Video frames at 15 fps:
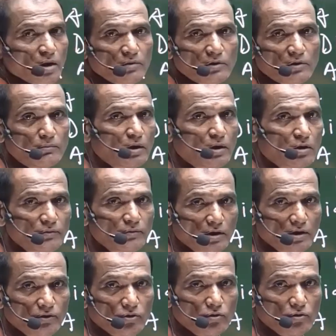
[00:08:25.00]
वर्बल
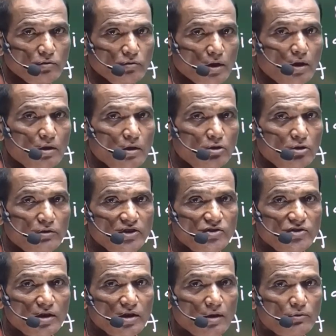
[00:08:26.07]
कम्युनिकेशन हुआ ये क्वेश्चन
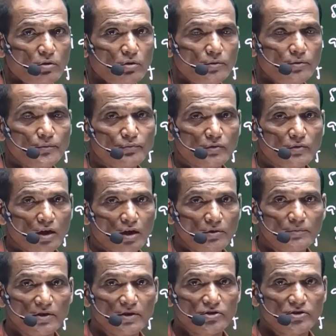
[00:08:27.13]
आपको अभी
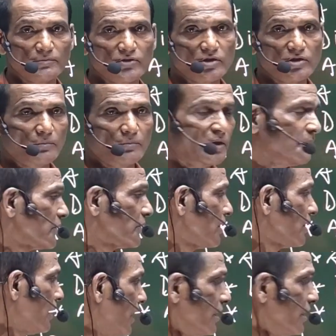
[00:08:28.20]
फर्स्ट सेमेस्टर में
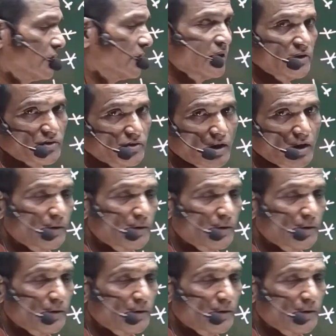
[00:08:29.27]
आया था इस साल